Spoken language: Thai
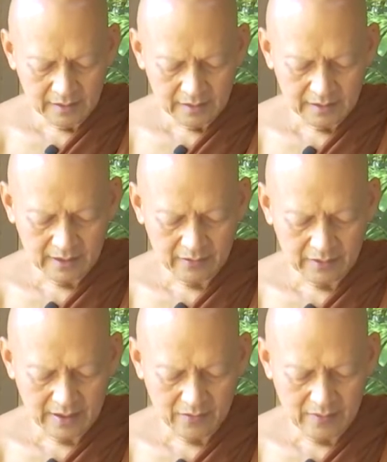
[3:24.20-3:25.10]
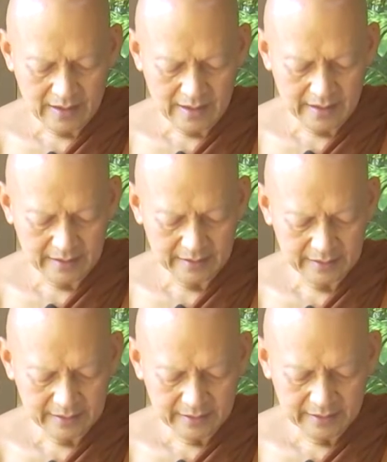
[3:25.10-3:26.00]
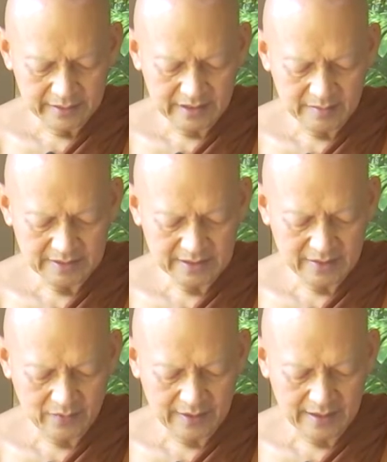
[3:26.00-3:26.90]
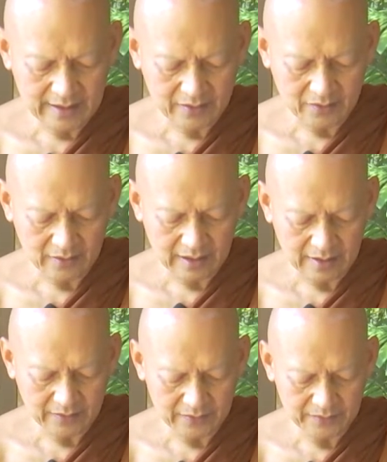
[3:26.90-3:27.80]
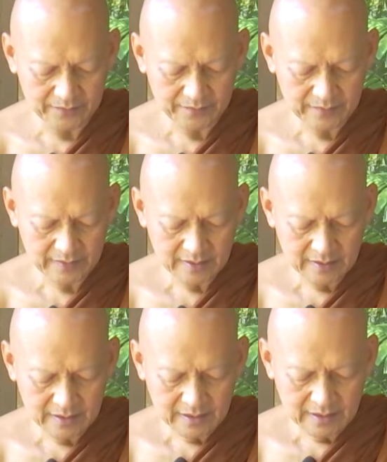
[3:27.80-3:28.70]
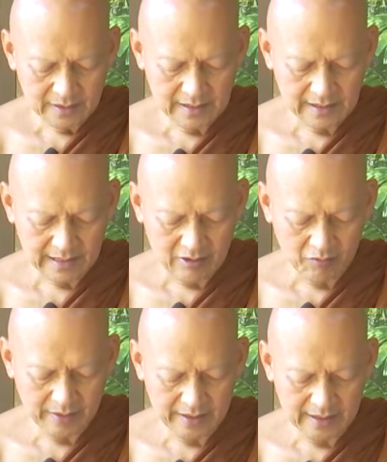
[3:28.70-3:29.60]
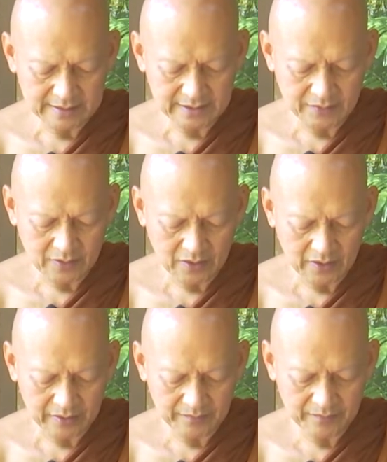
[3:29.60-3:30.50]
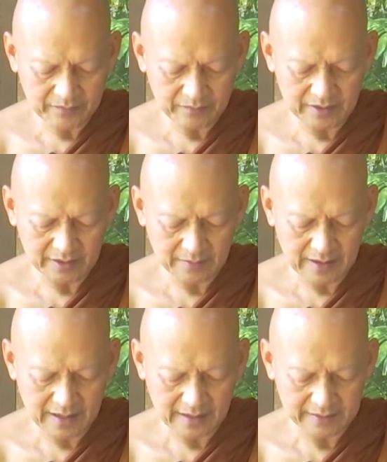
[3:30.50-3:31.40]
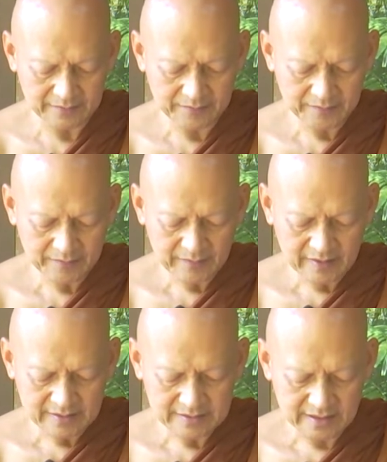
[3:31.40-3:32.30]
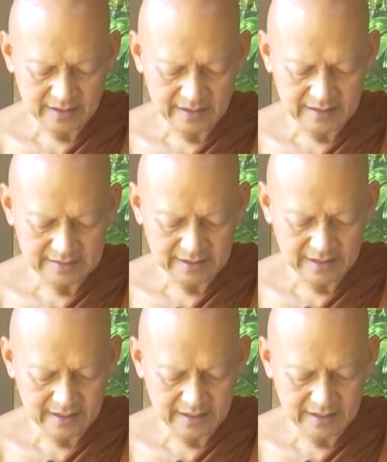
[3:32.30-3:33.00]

เรากล่าวว่านี้ไม่ใช่วรรณะของเขาและเขาไม่ได้จีวรบิณฑบาตเสนาสนะ